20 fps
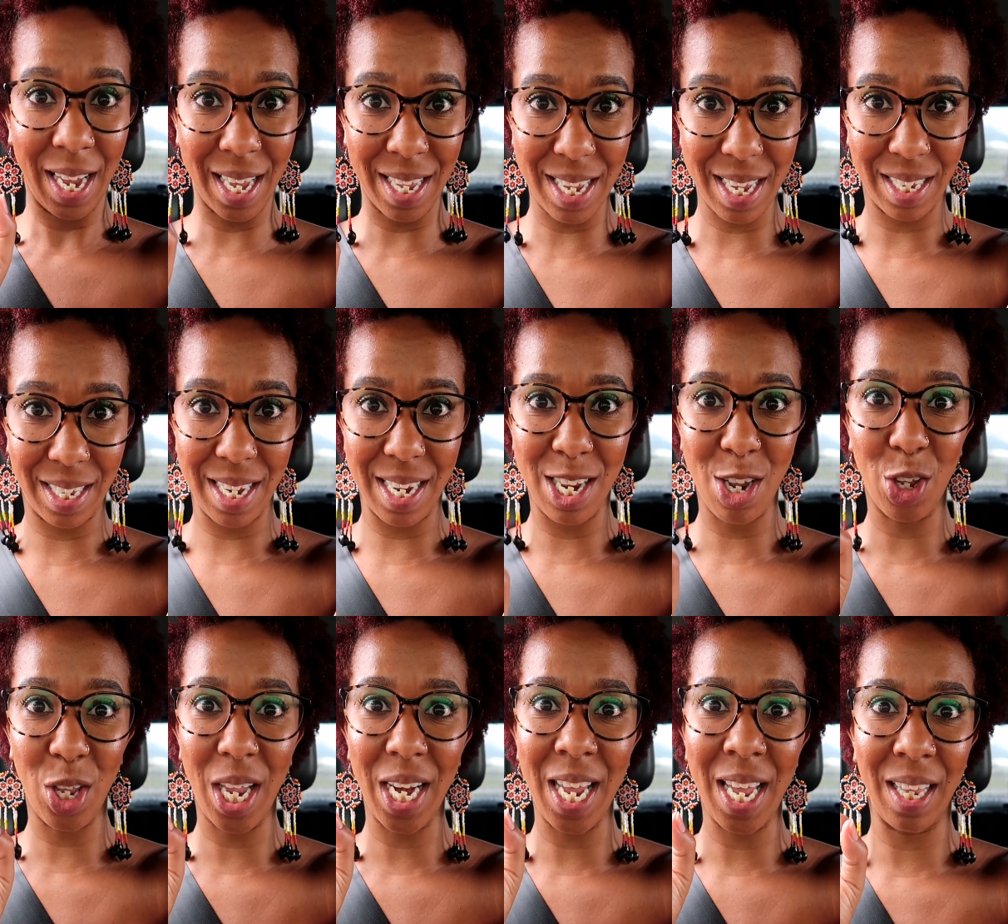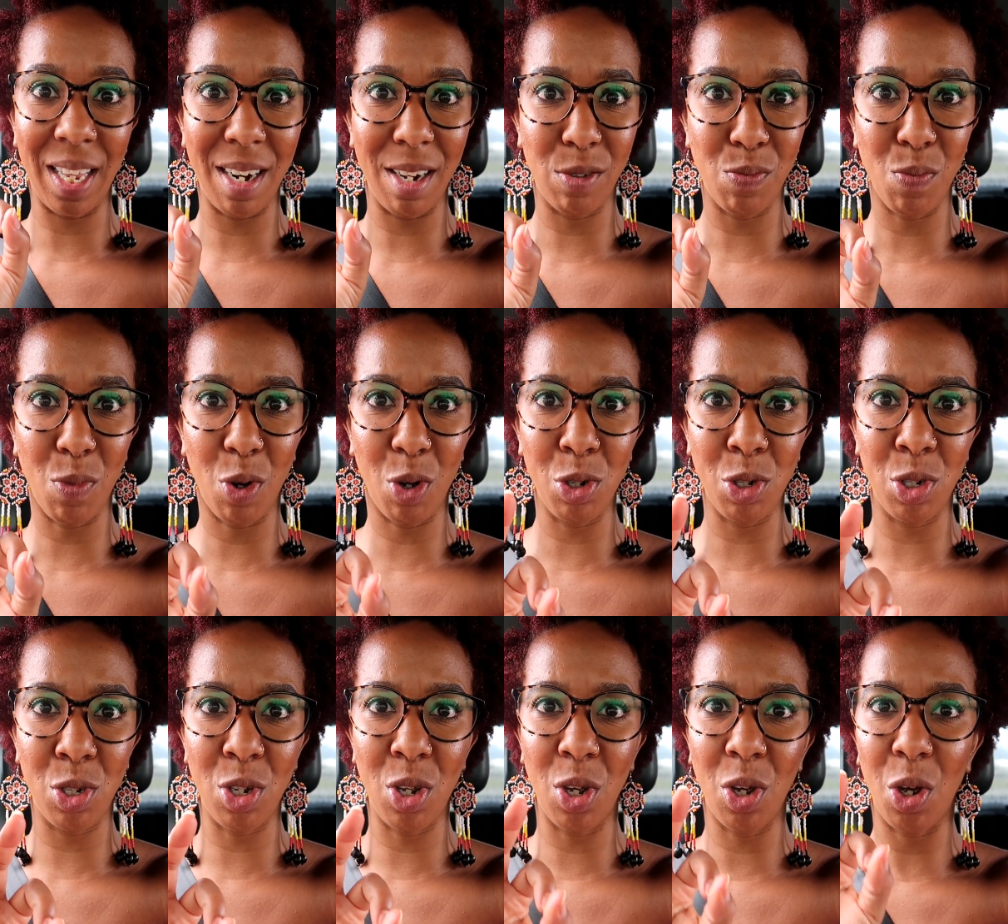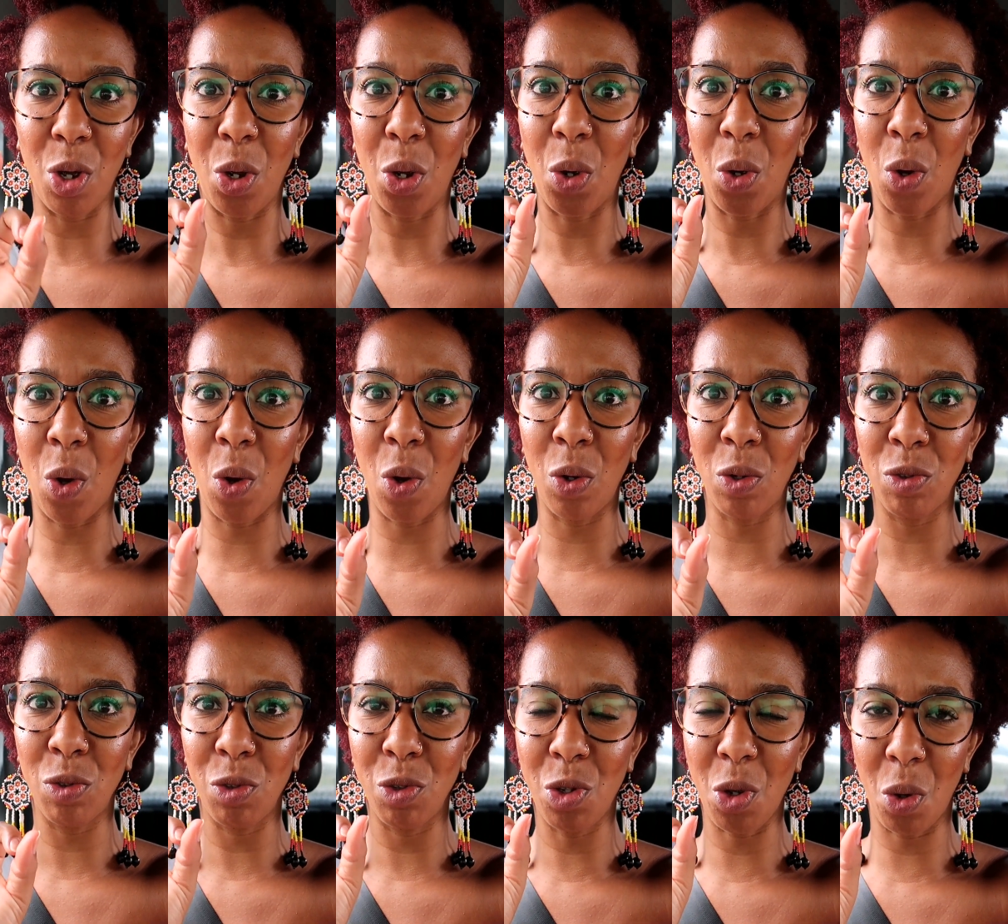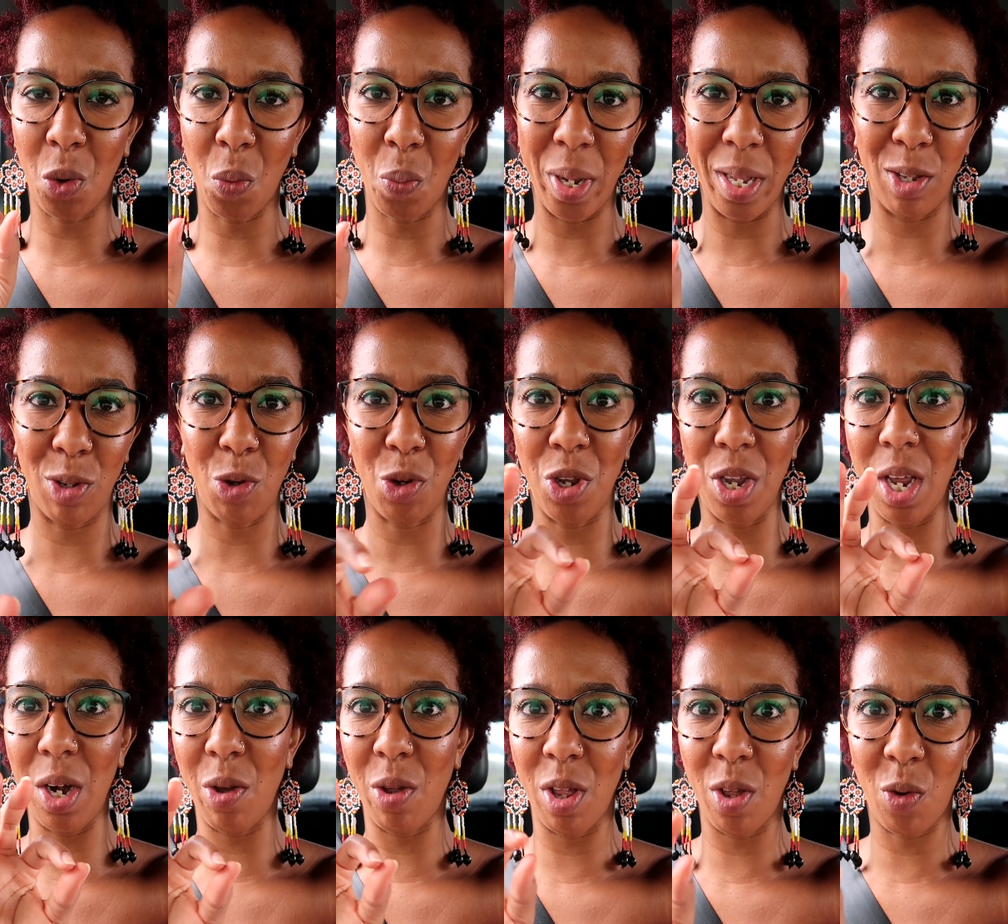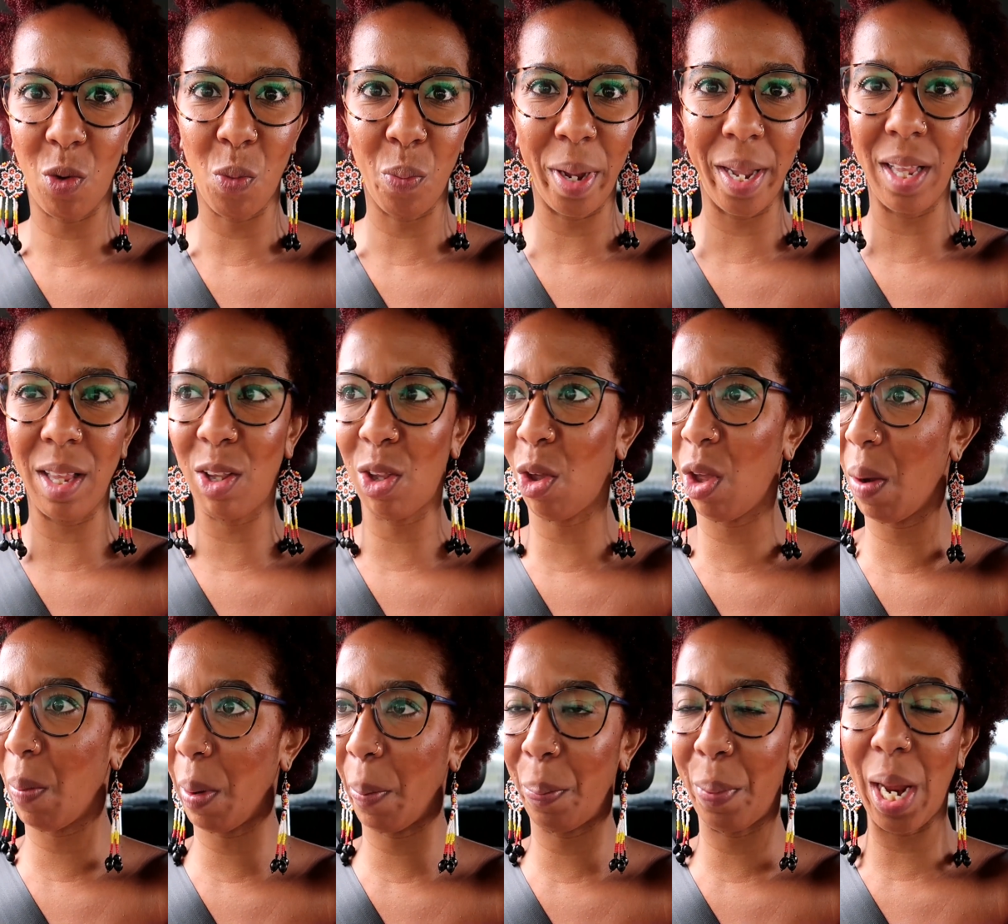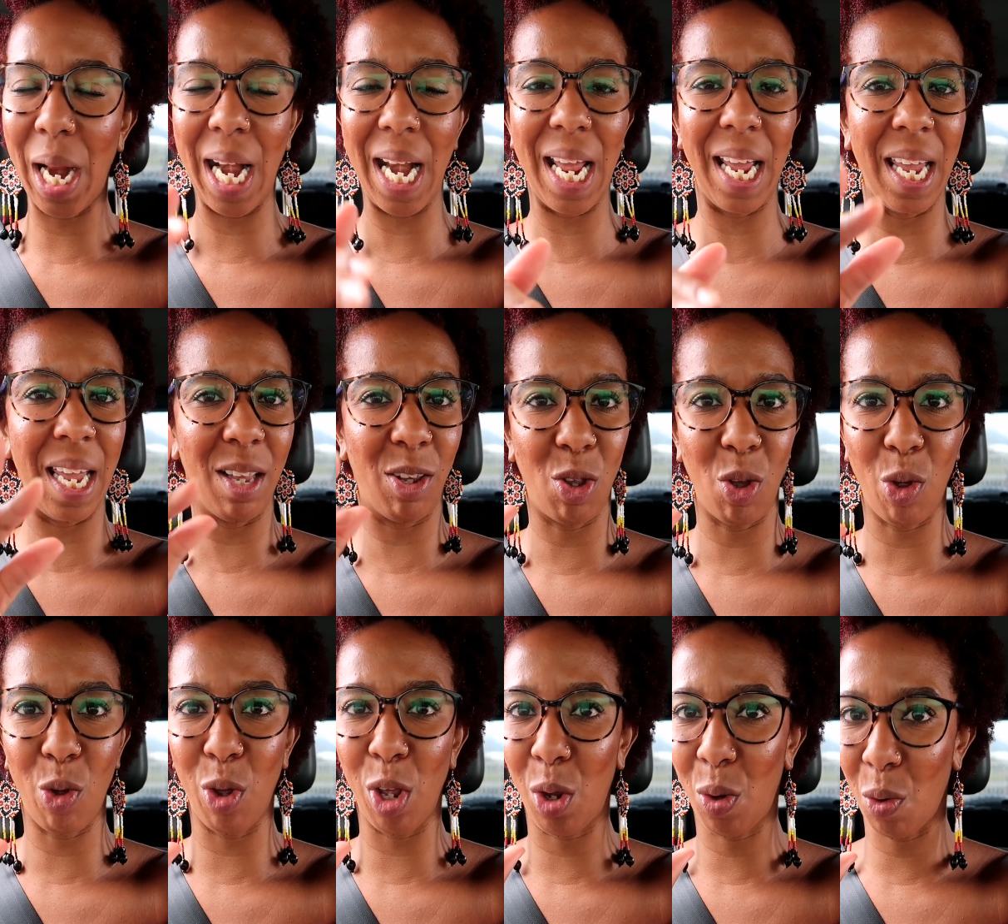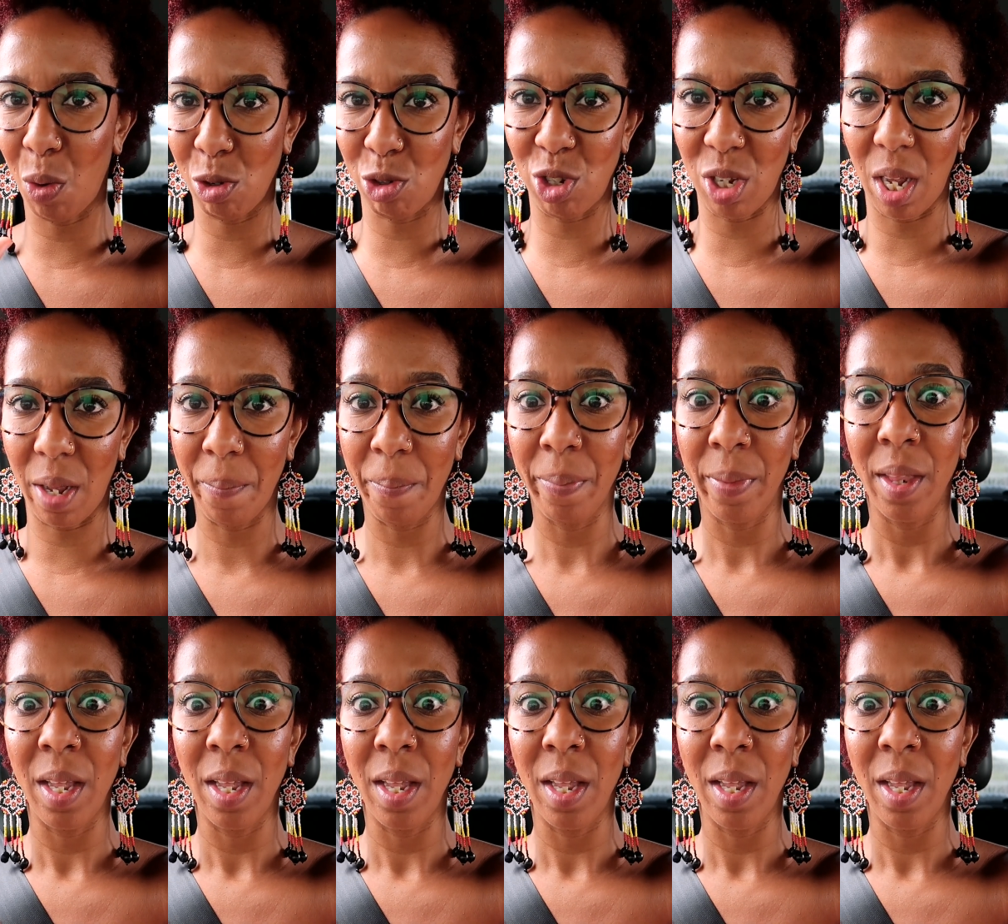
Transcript: Es decir, yo tenía tres bolsos con documentos, llenos de documentos, de papeles y todo y cosas.